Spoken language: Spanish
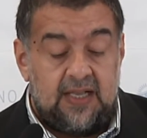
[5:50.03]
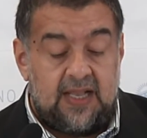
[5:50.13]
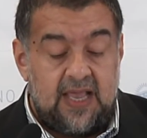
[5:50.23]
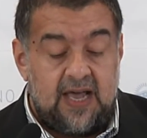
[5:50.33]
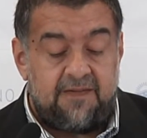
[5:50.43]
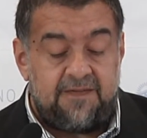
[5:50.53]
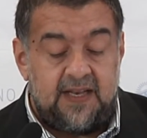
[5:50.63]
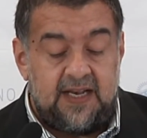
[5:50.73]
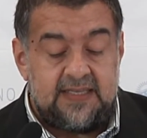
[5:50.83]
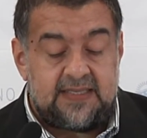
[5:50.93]
que ha
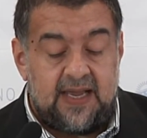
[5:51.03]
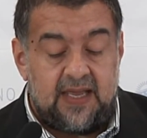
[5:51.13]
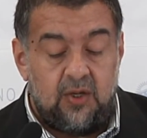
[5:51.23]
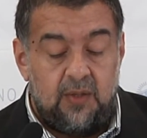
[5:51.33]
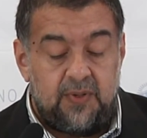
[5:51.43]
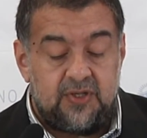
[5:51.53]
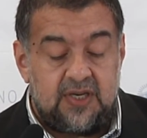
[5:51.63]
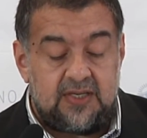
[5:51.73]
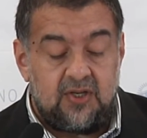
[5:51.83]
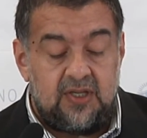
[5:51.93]
finalizado el
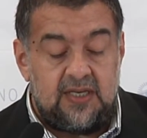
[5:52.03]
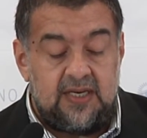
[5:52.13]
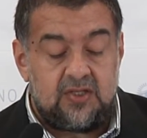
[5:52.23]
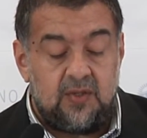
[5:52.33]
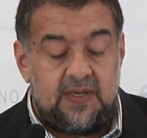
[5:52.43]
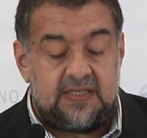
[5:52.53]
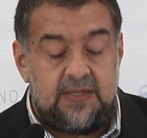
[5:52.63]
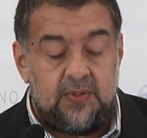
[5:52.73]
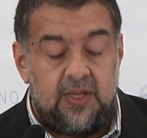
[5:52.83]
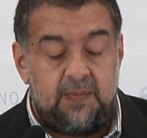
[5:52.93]
proceso de ingreso
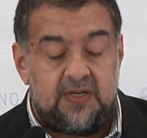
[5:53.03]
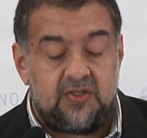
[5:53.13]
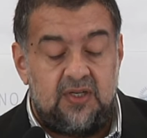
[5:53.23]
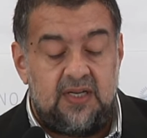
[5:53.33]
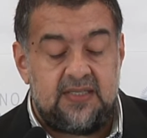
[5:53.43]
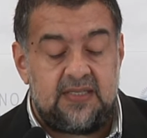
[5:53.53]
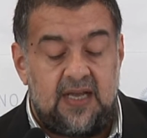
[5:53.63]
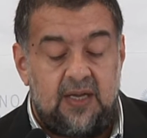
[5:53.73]
masivo de personas